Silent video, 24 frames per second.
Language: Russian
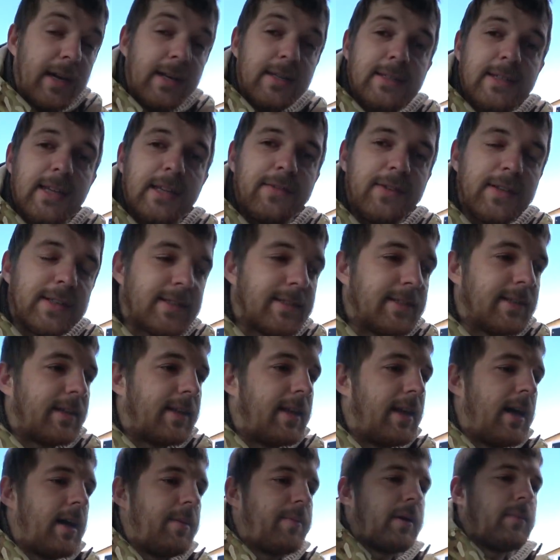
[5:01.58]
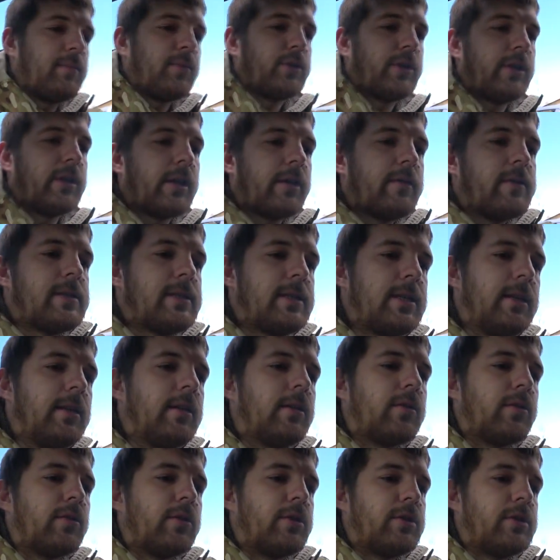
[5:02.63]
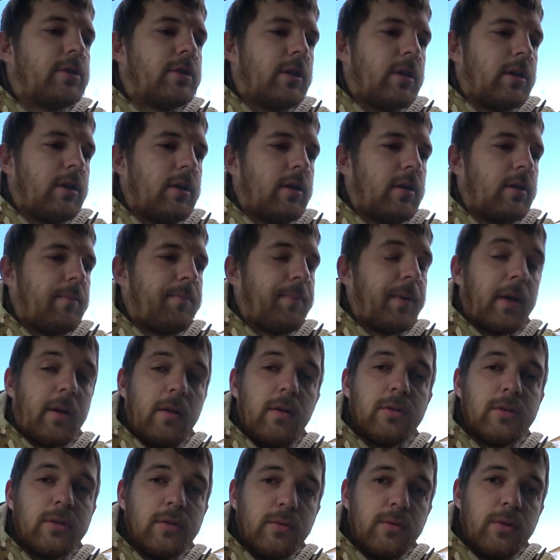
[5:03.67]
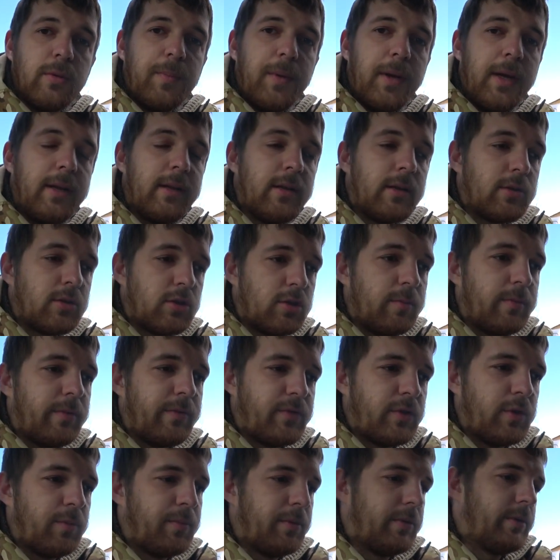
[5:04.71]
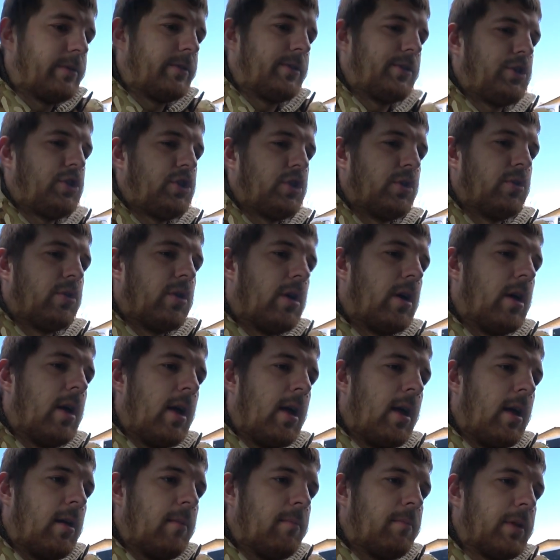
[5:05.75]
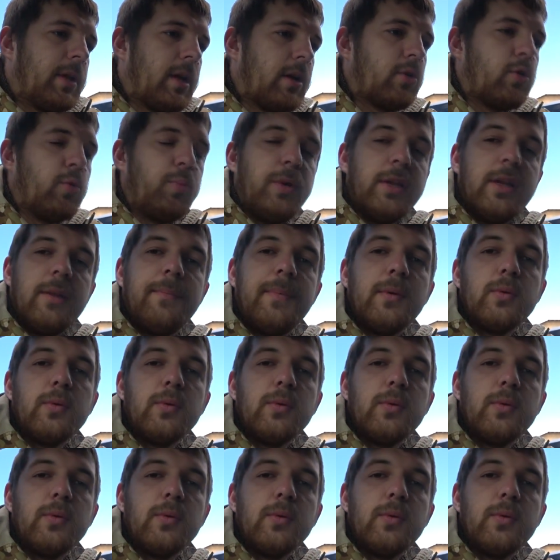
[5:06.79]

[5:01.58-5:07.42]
Так, соответственно, для обработки древесины, то есть а, э, перекрестное утепление, чтобы все было защищено, была куплена